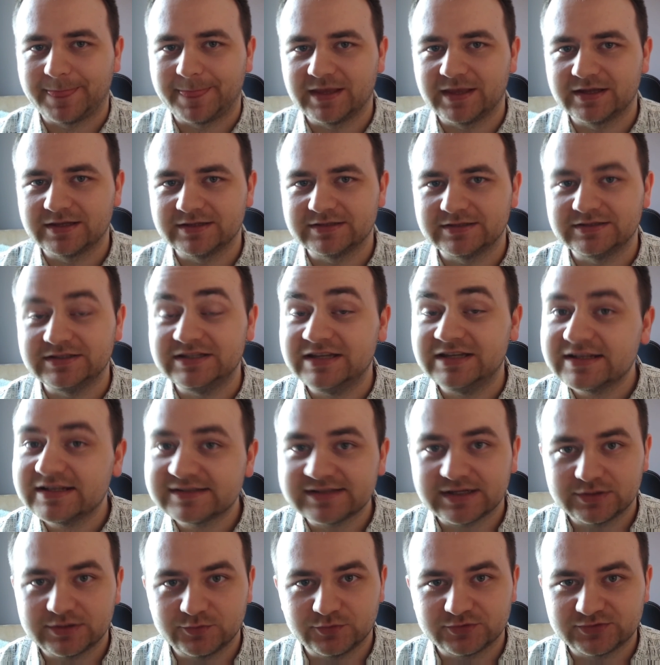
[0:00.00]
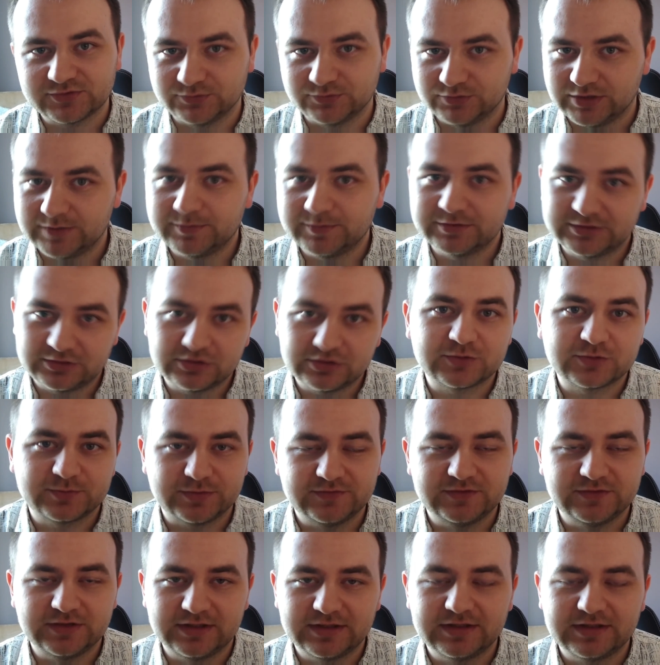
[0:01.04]
E, nie zagłosuje, bo to też
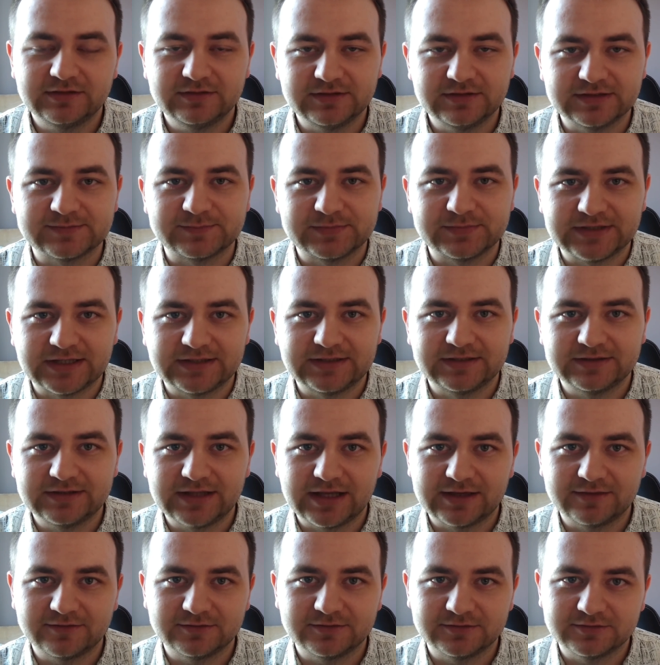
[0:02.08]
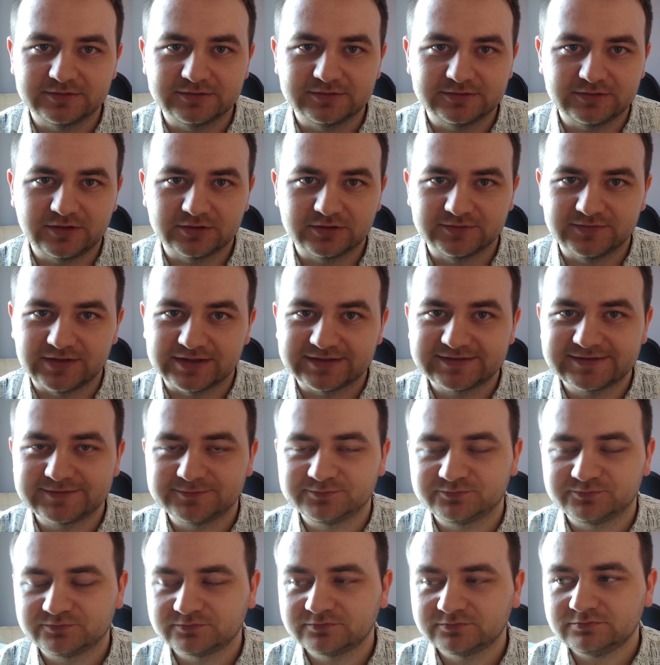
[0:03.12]
pewnie jest pytanie dla, e, od
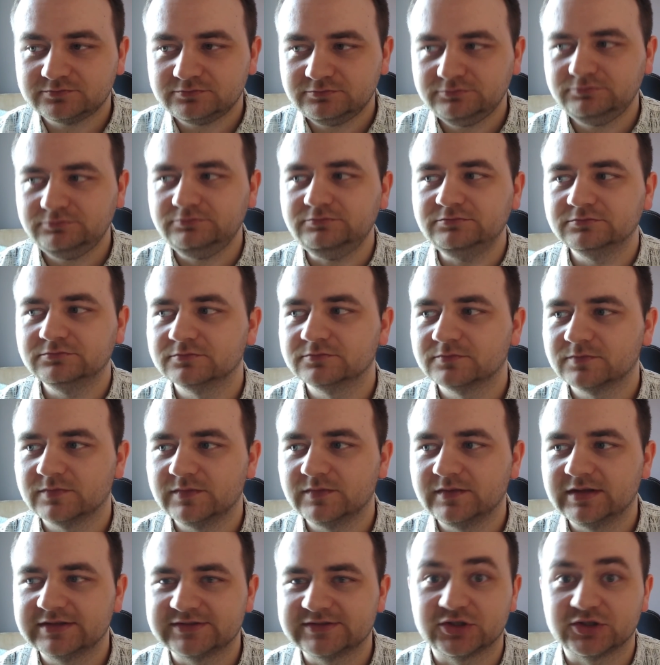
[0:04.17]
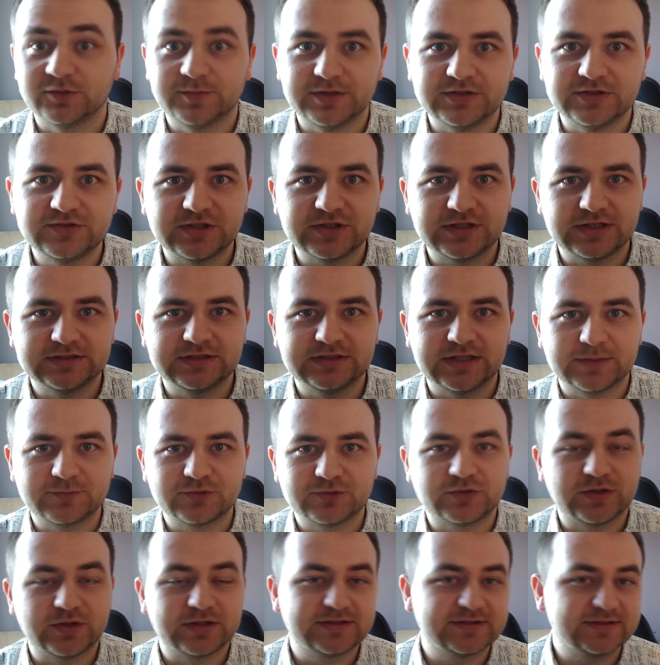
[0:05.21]
Was, co to będzie, kiedy na
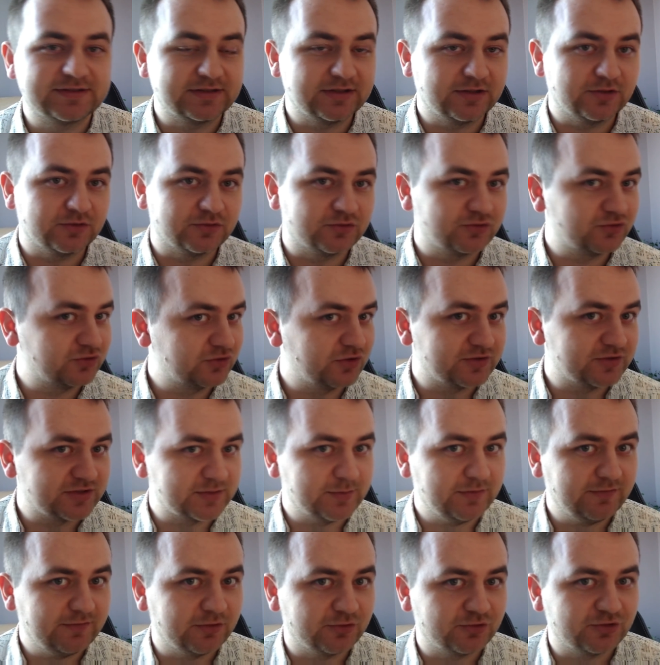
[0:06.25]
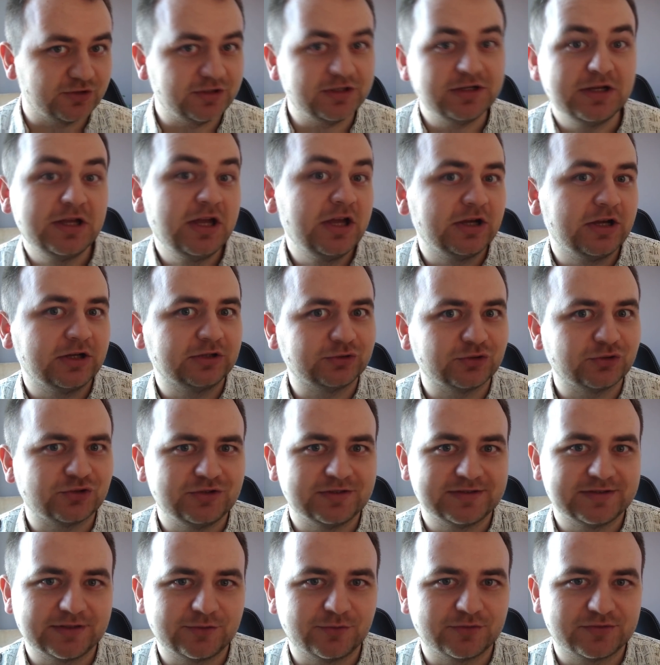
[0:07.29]
przykład z tego trzyosobowego jury ktoś
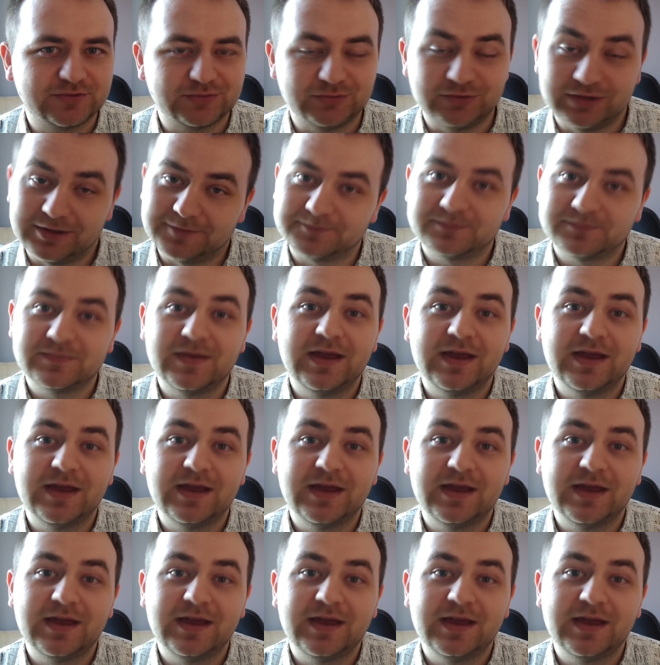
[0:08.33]
nie zagłosuje.